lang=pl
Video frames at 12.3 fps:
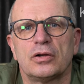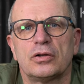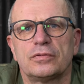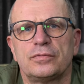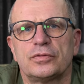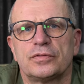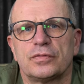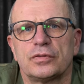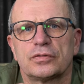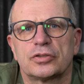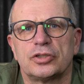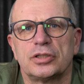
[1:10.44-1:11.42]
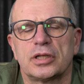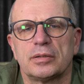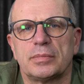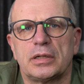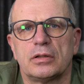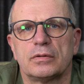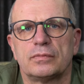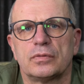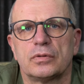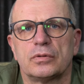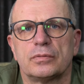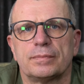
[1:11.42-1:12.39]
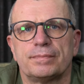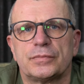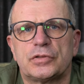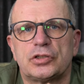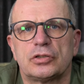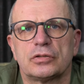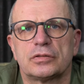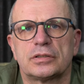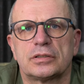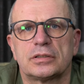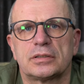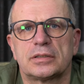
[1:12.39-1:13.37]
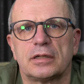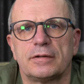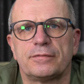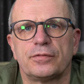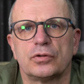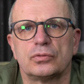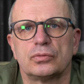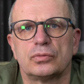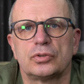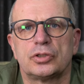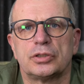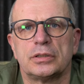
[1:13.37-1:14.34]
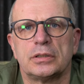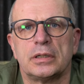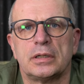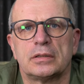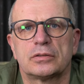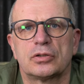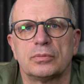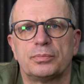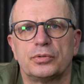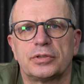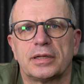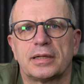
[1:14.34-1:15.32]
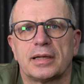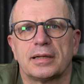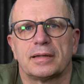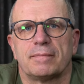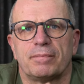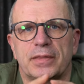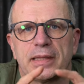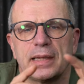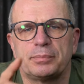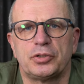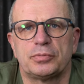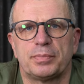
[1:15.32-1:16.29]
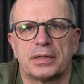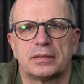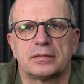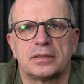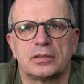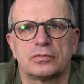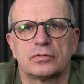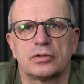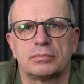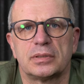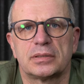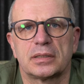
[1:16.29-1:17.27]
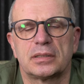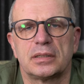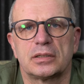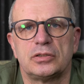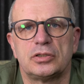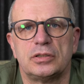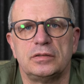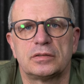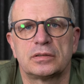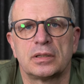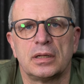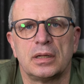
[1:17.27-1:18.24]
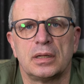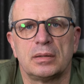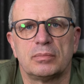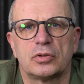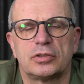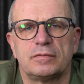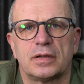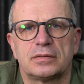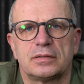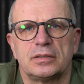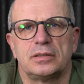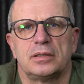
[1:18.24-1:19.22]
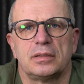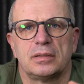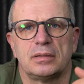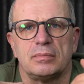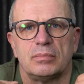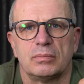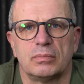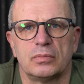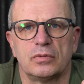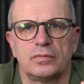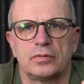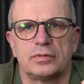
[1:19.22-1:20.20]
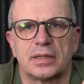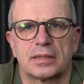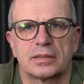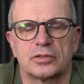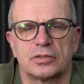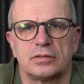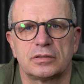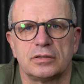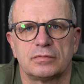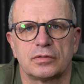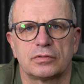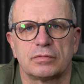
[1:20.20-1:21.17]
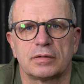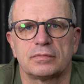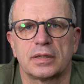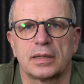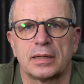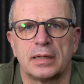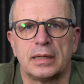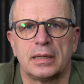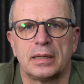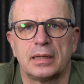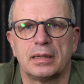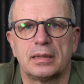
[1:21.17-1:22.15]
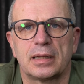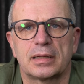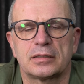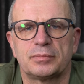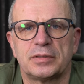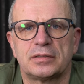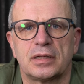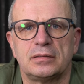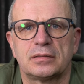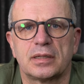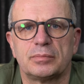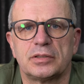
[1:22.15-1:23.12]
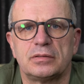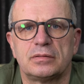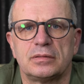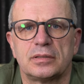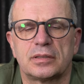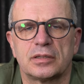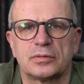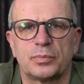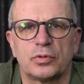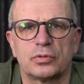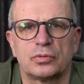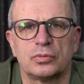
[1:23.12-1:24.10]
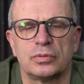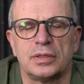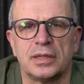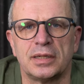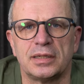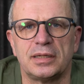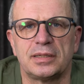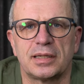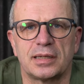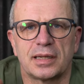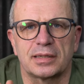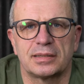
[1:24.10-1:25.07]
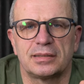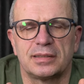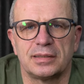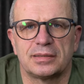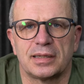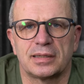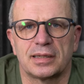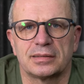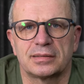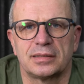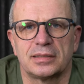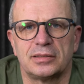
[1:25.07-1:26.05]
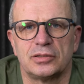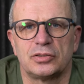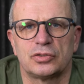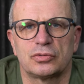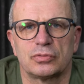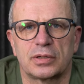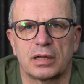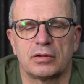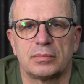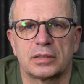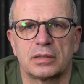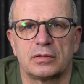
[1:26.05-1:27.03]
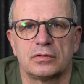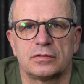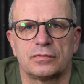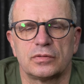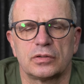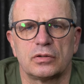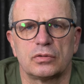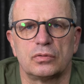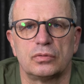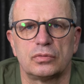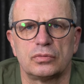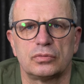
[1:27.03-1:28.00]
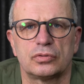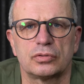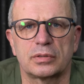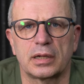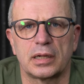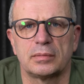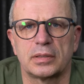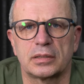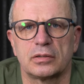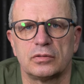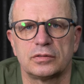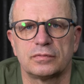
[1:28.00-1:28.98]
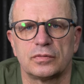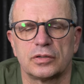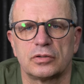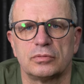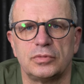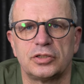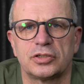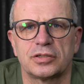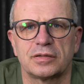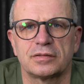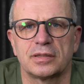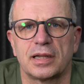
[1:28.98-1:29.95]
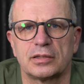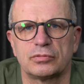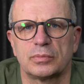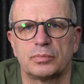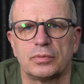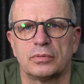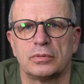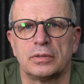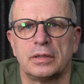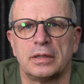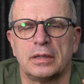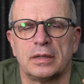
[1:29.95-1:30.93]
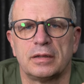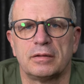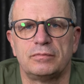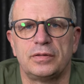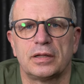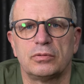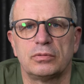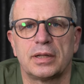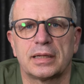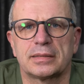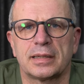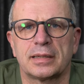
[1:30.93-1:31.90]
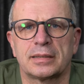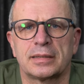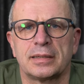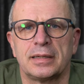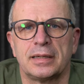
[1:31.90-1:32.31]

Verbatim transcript: Otwórz swoją skrzynkę mailową, czy to z telefonu, czy z komputera. Napisz parę zdań o sobie, taki jakiś list motywacyjny. Mówił Darek Kraśnicki z Wrocławia, lekarz specjalista medycyny transportu. I tak jak Ty teraz kiedyś szukałem jakiegoś swojego guru, szukałem jakiegoś swojego mistrza, znalazłem po wielu latach